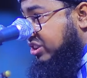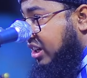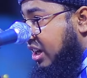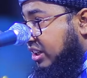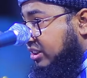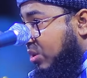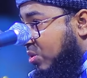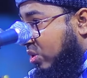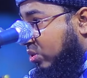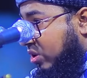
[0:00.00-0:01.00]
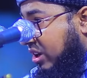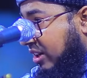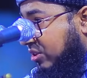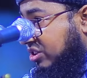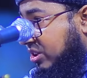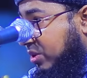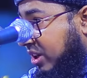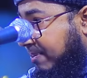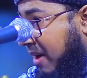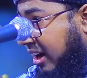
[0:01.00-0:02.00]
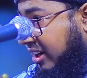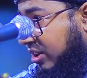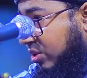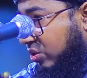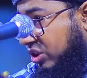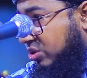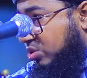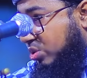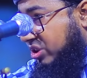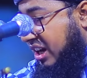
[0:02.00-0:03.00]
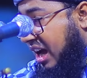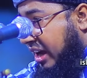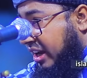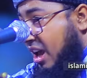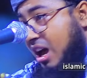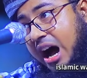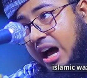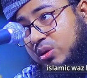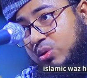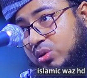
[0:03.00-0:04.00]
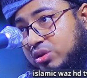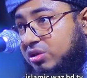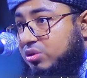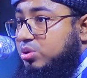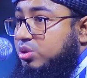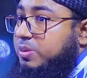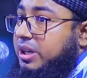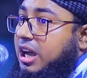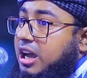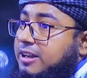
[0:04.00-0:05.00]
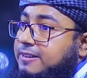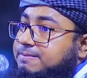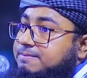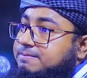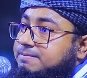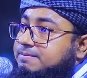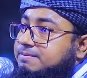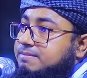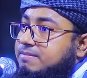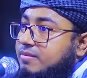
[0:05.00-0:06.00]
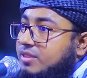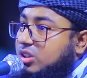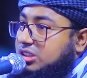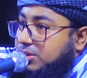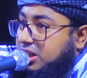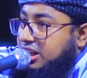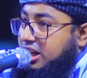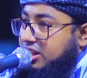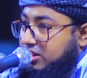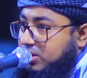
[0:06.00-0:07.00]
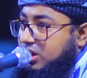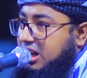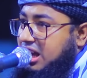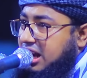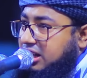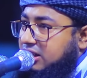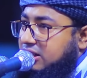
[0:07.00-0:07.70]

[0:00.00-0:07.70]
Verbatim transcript: দিছে যা অন্য কারো জীবনে ভাগ্যে কোনোদিন জুটে নাই আর কোনোদিনও জুটবে না কথা বলেন না কেন বলেন